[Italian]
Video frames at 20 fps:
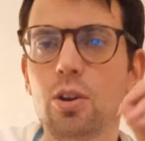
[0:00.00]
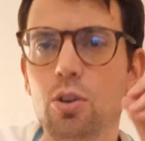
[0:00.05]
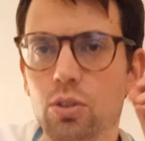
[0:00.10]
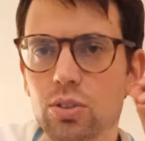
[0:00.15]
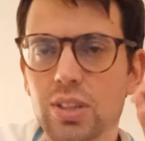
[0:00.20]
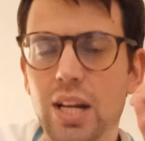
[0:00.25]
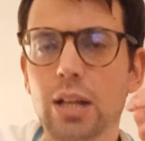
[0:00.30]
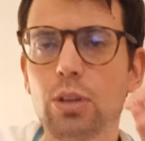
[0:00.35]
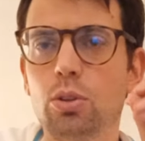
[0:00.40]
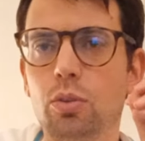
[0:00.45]

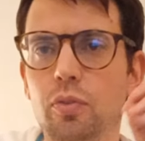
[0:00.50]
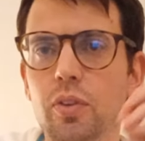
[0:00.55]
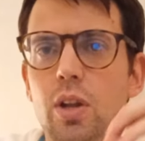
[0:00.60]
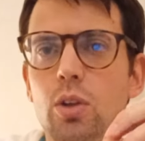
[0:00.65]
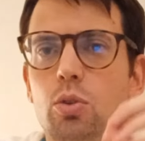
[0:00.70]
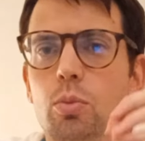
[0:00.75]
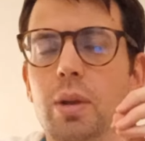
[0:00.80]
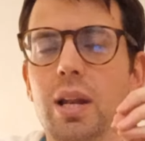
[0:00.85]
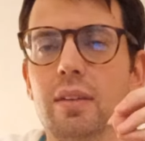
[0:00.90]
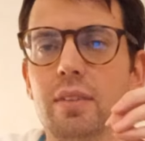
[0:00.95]
contratto fino
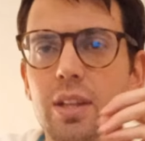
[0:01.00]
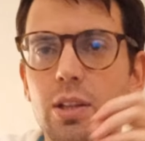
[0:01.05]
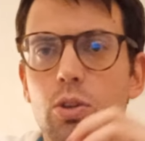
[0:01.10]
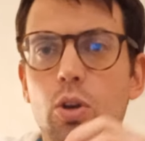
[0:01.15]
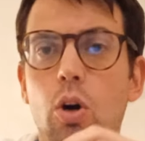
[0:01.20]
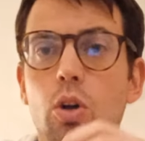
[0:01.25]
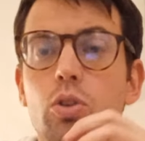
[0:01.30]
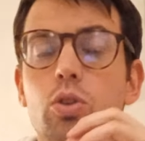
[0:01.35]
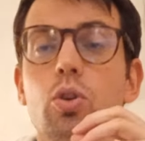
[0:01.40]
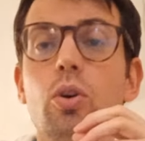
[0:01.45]
al
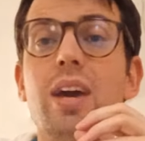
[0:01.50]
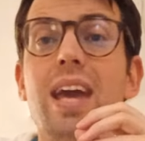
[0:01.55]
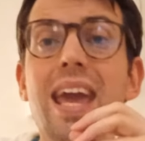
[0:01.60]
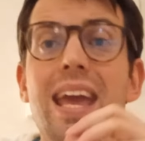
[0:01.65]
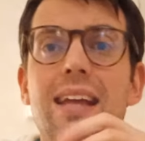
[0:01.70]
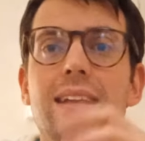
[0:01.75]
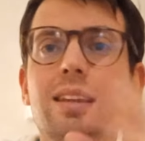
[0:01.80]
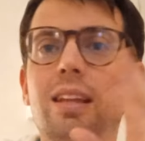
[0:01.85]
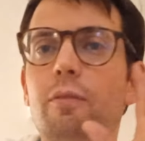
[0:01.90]
2028 e